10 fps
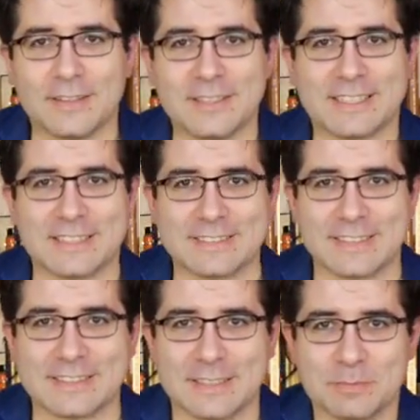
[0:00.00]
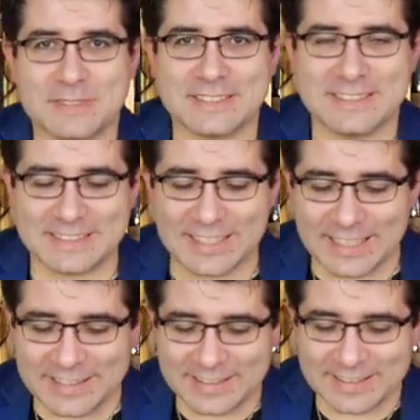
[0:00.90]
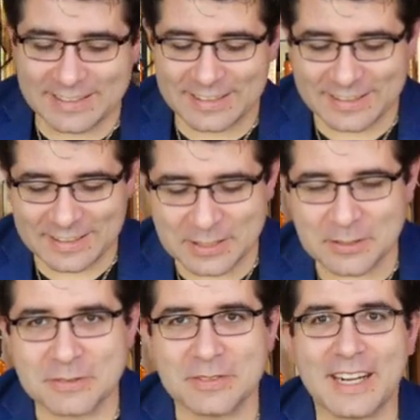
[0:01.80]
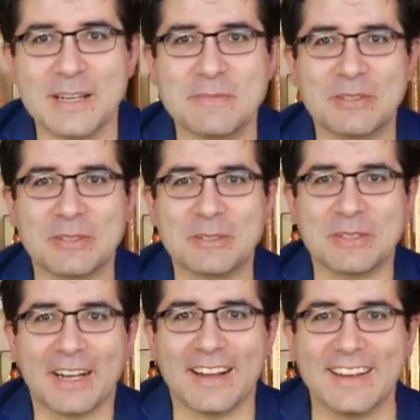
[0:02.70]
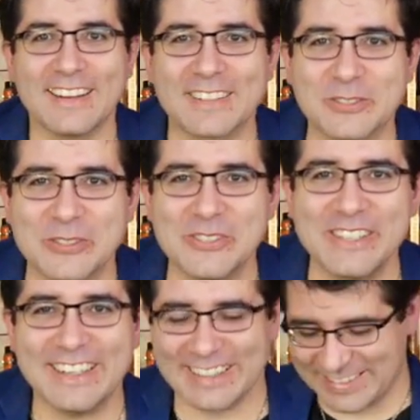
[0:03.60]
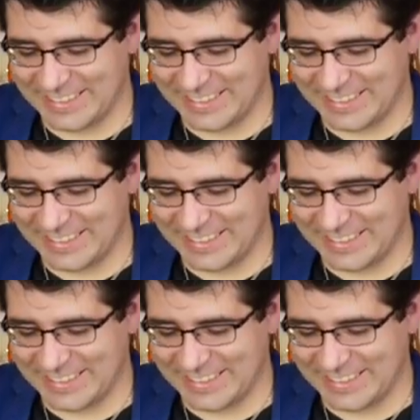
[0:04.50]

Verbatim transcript: avec un certain petit design euh, vraiment cool.